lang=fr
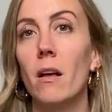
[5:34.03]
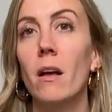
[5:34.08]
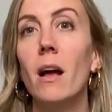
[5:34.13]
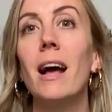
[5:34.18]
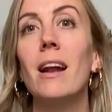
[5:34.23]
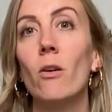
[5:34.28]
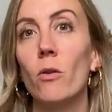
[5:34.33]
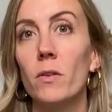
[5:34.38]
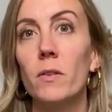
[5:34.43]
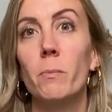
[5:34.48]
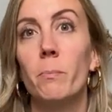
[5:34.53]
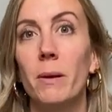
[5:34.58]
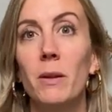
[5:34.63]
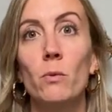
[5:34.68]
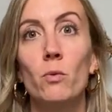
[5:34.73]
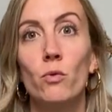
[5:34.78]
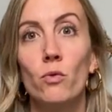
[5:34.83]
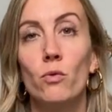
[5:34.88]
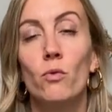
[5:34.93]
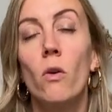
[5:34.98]
alors, pas
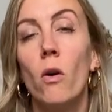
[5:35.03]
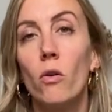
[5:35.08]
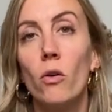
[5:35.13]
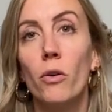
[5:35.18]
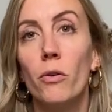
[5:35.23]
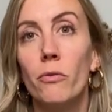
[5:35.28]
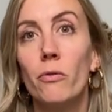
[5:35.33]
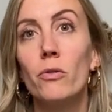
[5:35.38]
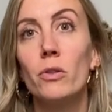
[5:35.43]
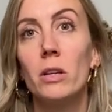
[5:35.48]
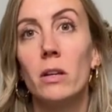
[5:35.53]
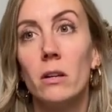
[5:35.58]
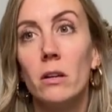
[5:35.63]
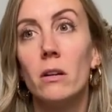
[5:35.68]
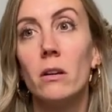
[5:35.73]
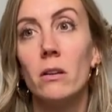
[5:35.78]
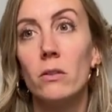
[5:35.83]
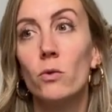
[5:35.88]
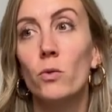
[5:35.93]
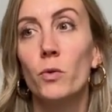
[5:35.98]
toujours, encore une fois, on
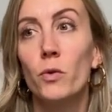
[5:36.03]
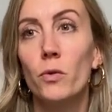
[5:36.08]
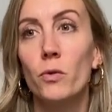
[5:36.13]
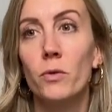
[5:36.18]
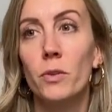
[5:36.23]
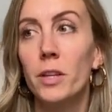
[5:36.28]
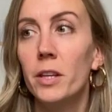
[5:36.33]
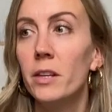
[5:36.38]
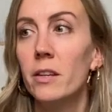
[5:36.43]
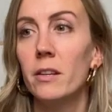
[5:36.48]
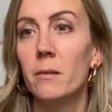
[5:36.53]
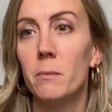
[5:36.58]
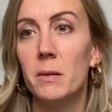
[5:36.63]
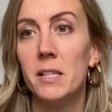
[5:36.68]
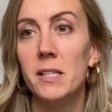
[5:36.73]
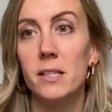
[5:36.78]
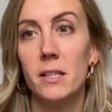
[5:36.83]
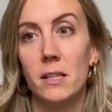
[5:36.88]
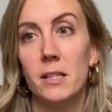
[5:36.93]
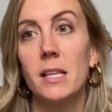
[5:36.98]
est tous uniques,
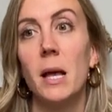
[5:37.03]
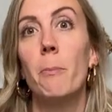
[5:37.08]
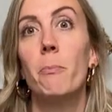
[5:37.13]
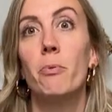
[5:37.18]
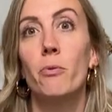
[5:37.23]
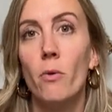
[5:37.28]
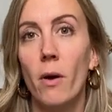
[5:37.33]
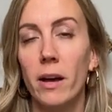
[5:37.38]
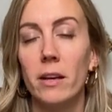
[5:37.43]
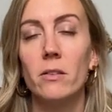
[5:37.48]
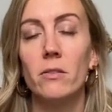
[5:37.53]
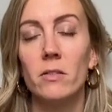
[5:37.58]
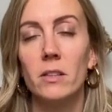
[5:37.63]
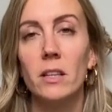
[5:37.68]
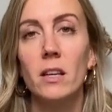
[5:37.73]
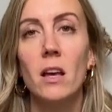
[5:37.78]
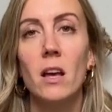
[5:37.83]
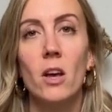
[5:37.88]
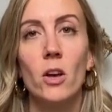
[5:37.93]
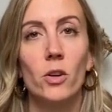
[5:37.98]
mais c'est, ça peut
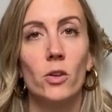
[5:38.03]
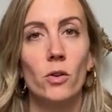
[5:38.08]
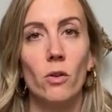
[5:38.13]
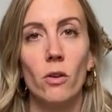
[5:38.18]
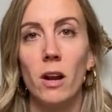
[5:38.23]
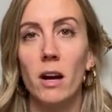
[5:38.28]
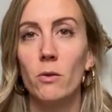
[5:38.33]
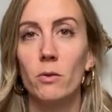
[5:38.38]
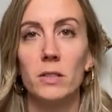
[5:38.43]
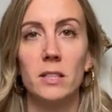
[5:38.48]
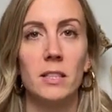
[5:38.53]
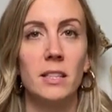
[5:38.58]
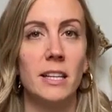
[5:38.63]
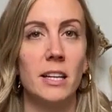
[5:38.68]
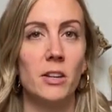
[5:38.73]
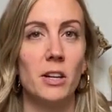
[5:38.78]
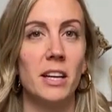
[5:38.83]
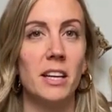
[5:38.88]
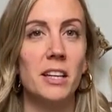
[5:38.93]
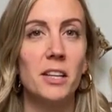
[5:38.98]
arriver que là aussi, il y
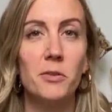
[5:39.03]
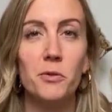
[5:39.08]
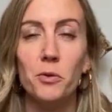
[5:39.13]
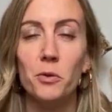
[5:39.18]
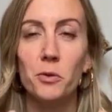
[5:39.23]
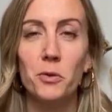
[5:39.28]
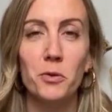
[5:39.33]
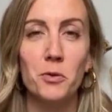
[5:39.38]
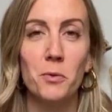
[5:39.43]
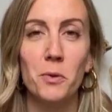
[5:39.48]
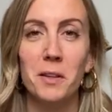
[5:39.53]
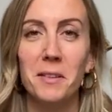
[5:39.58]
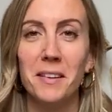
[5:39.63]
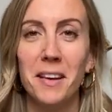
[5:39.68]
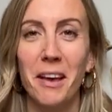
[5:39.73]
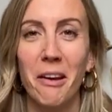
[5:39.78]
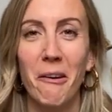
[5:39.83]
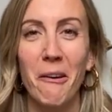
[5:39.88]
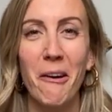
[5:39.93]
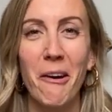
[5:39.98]
a une révolution
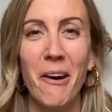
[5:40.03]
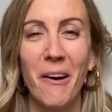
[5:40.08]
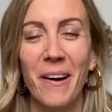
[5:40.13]
intérieure,